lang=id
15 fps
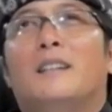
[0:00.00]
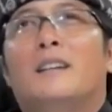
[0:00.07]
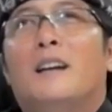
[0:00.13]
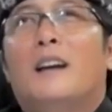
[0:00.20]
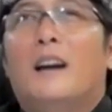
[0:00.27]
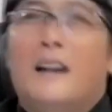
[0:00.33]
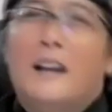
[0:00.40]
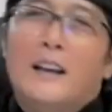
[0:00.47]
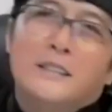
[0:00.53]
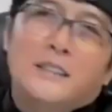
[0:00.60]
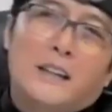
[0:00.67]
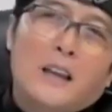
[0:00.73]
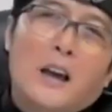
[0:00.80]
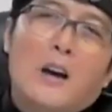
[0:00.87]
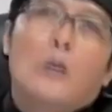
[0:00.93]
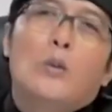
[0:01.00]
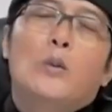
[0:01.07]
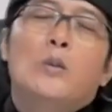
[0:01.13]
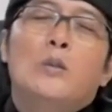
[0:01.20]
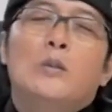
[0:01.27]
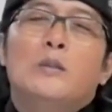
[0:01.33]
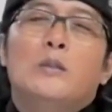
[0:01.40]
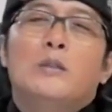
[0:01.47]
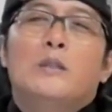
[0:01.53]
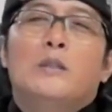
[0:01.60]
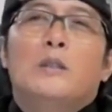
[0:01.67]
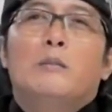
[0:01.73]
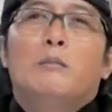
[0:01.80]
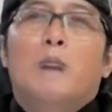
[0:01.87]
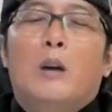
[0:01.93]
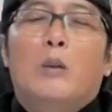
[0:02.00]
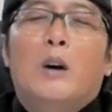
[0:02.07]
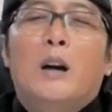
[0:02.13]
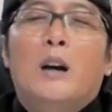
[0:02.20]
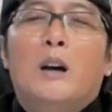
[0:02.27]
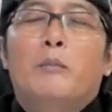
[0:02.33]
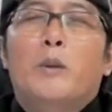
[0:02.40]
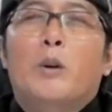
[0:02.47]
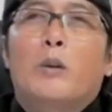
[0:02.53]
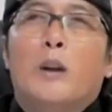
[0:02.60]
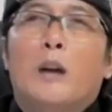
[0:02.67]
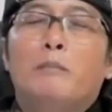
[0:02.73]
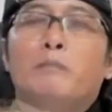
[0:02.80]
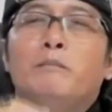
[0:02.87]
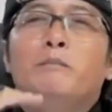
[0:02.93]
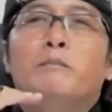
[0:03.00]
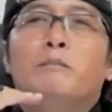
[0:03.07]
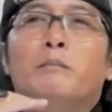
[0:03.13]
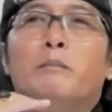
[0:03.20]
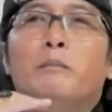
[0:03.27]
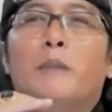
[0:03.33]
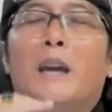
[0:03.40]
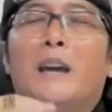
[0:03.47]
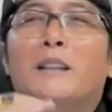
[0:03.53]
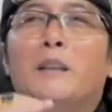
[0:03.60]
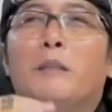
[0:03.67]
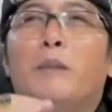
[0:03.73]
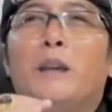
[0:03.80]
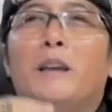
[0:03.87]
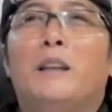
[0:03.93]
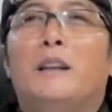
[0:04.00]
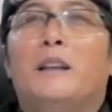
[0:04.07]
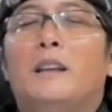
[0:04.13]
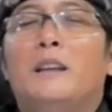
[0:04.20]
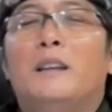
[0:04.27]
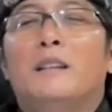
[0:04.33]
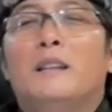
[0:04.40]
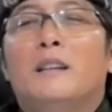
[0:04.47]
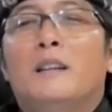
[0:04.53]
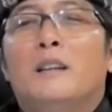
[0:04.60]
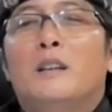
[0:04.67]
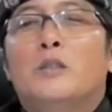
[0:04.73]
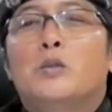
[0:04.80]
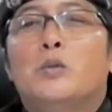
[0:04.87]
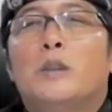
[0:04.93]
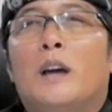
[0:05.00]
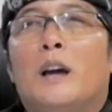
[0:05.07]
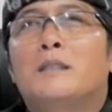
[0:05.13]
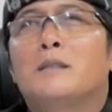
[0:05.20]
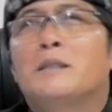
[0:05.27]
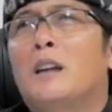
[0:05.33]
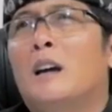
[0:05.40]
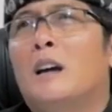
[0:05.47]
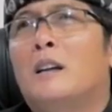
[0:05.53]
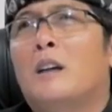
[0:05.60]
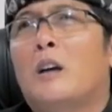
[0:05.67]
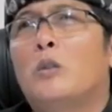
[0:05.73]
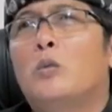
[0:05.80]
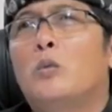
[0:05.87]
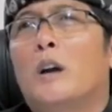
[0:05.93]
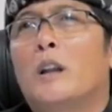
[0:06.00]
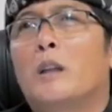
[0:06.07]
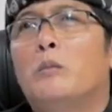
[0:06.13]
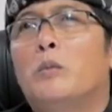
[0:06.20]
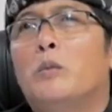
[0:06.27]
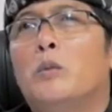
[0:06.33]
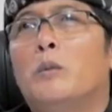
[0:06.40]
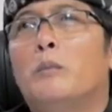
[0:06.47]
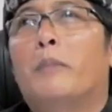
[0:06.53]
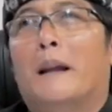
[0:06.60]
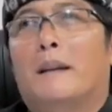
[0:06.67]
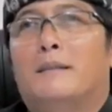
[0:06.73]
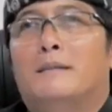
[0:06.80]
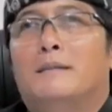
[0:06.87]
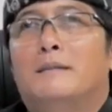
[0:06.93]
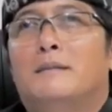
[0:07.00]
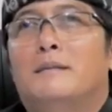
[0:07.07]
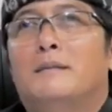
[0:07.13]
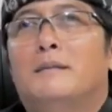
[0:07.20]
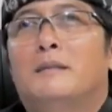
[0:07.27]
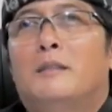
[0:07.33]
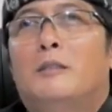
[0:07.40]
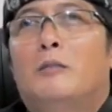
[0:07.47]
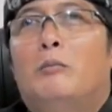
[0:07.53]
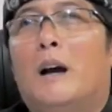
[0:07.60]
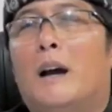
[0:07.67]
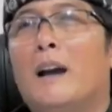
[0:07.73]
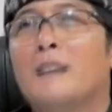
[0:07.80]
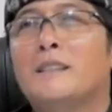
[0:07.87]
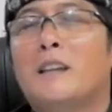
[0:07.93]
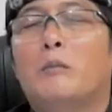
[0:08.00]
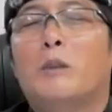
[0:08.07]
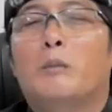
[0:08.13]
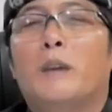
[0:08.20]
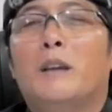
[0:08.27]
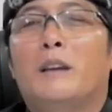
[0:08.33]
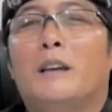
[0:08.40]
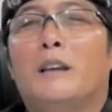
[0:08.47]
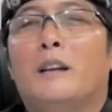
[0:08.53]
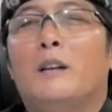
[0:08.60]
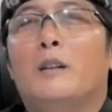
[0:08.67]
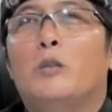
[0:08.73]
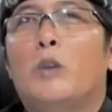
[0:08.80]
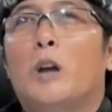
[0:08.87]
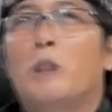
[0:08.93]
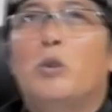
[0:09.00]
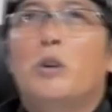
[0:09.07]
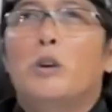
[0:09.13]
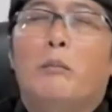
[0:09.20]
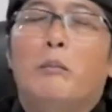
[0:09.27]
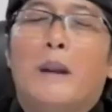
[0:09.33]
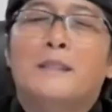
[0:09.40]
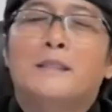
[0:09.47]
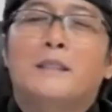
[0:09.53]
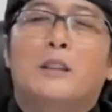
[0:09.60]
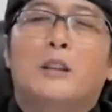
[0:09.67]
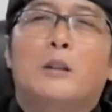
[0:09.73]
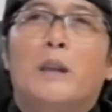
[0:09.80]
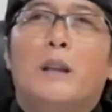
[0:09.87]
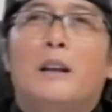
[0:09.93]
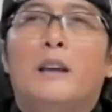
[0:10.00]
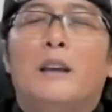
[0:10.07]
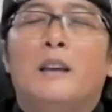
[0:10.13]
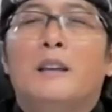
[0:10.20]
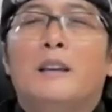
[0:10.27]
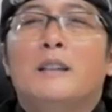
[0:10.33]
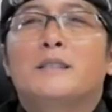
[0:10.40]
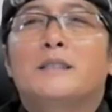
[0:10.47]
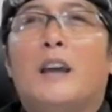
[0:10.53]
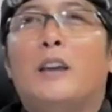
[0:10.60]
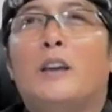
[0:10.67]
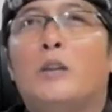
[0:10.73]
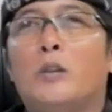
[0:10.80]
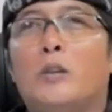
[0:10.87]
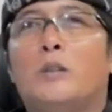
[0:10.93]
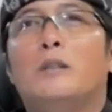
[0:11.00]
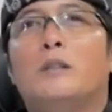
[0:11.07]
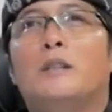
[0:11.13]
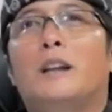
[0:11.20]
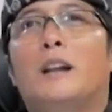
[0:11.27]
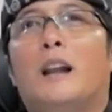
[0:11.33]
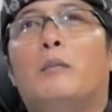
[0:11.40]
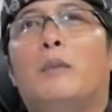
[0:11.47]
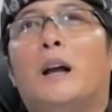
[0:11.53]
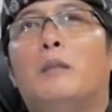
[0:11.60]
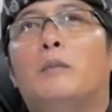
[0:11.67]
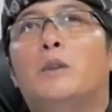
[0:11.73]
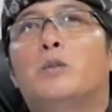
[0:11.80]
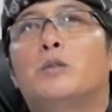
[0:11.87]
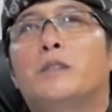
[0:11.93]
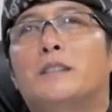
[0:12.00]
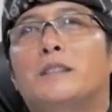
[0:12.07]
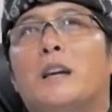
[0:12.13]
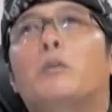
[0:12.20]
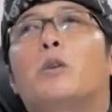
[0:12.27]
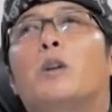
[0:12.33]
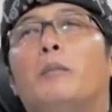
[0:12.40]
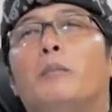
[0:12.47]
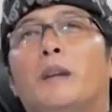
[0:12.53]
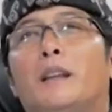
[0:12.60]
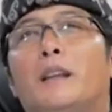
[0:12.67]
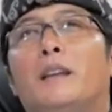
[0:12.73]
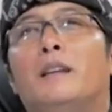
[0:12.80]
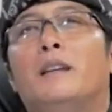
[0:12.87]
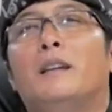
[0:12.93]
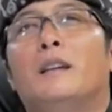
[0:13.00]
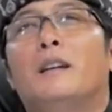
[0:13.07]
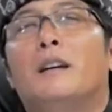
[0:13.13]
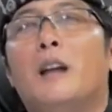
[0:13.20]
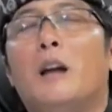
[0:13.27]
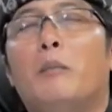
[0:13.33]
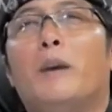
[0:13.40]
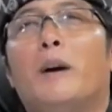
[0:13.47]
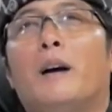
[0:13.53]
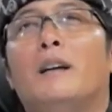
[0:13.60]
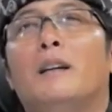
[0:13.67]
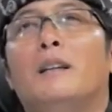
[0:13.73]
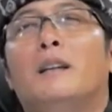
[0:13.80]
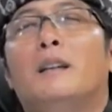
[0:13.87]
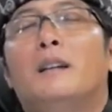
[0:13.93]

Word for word: Karena saya tahu bahwa program BRTP ini sudah sejak tahun 2004. Maka saya berpikir 2016 saya terpilih, saya ikut di dalam hal menyukseskan program ini. Kenapa?